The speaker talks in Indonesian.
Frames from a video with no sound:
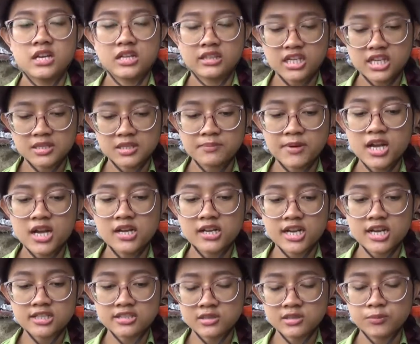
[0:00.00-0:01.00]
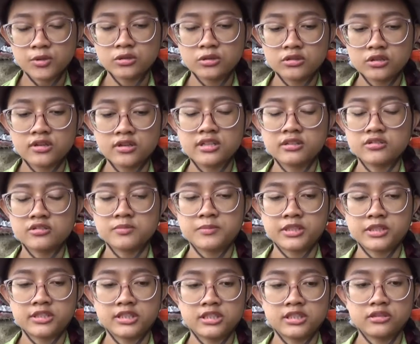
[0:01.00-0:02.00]
entah dipangkas dipotong atau
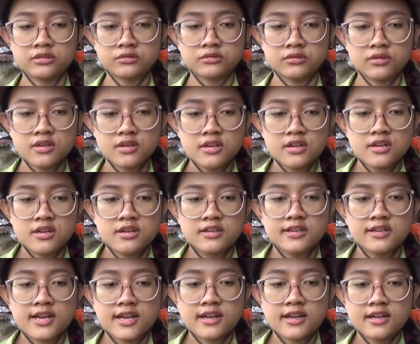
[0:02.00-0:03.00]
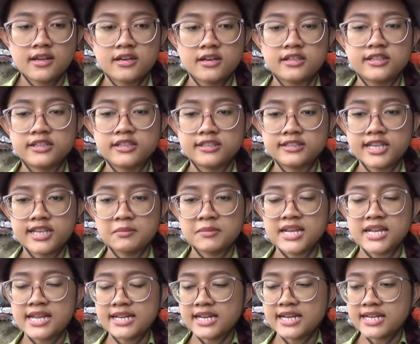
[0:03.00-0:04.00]
seperti itu nah e, yang
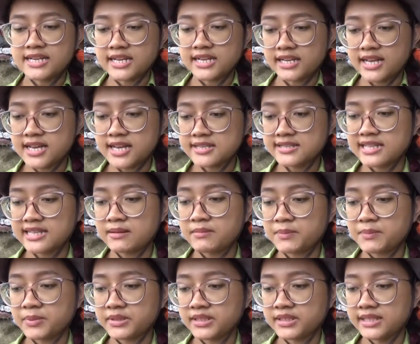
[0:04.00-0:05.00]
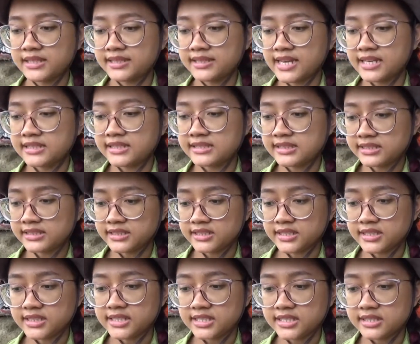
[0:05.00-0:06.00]
menarik adalah selama penelitian di sini
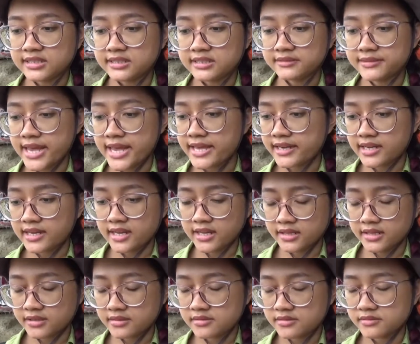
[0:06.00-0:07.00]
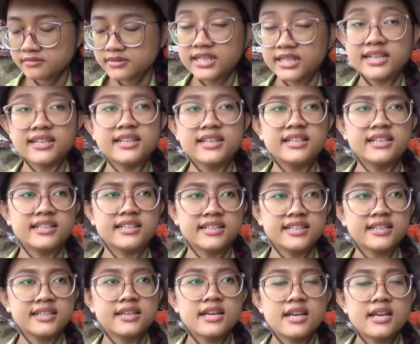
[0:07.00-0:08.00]
di daerah Trinil
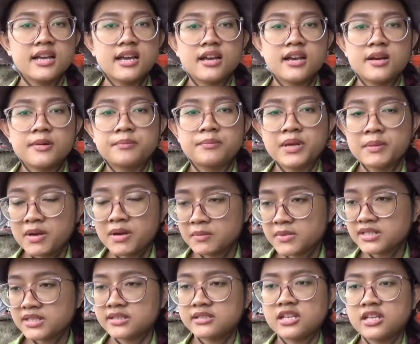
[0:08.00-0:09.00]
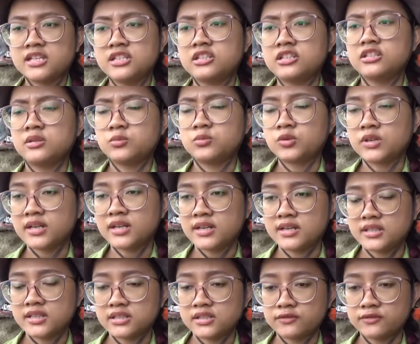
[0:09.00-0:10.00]
ini memang banyak sekali ditemukan
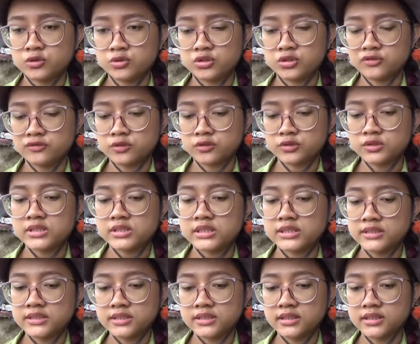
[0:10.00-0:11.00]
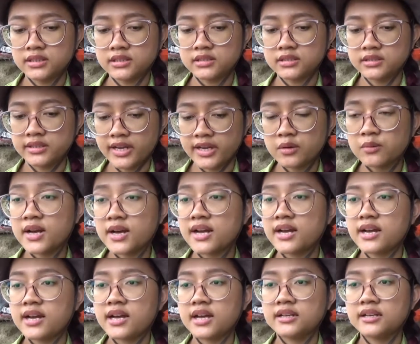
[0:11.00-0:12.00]
adanya fosil-fosil uh,
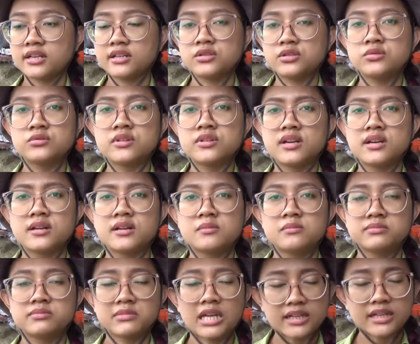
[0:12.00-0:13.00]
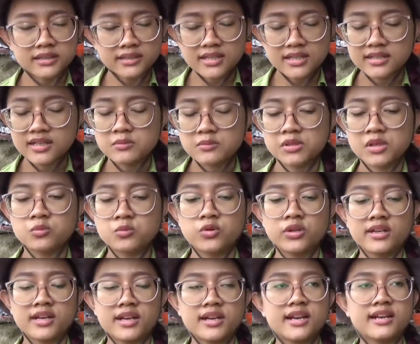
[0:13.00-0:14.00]
hewan, ada juga tanda-tanda
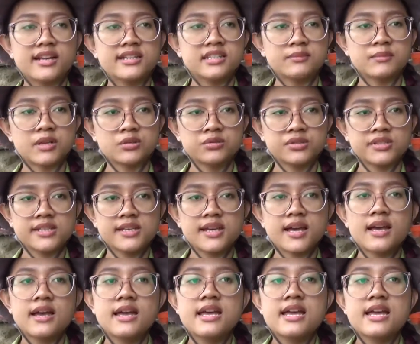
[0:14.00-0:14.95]
kemungkinan adanya manusia.